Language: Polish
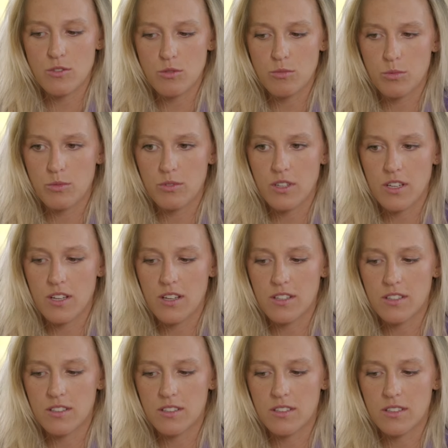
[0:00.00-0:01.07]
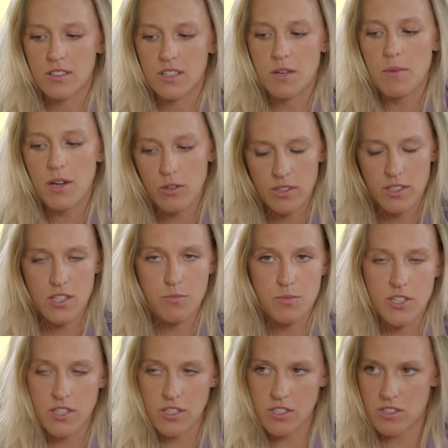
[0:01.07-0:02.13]
osób, które y, nie mają takich
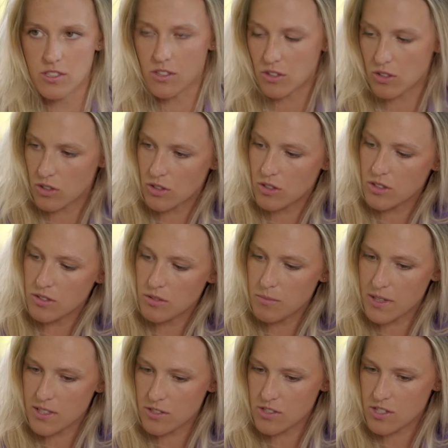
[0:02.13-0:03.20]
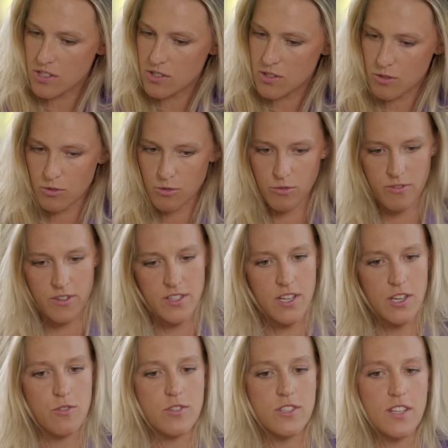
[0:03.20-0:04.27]
przejść, to y, bardzo często
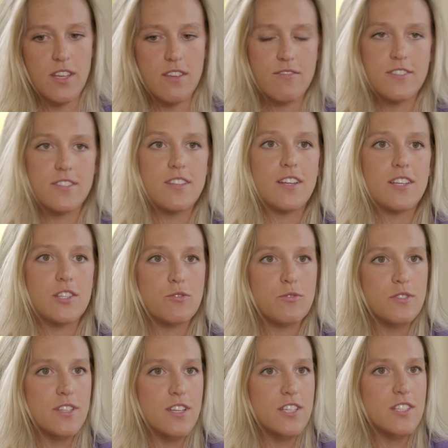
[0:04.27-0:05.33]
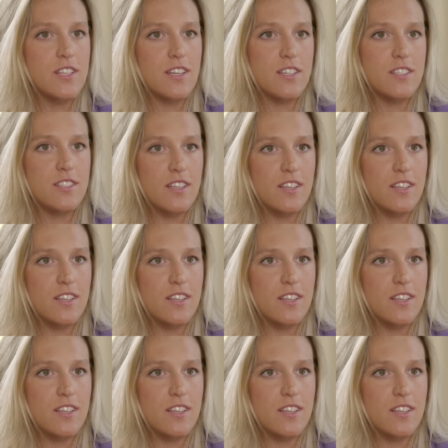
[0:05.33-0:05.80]
uważają, że takie wyznania są strasznie jakieś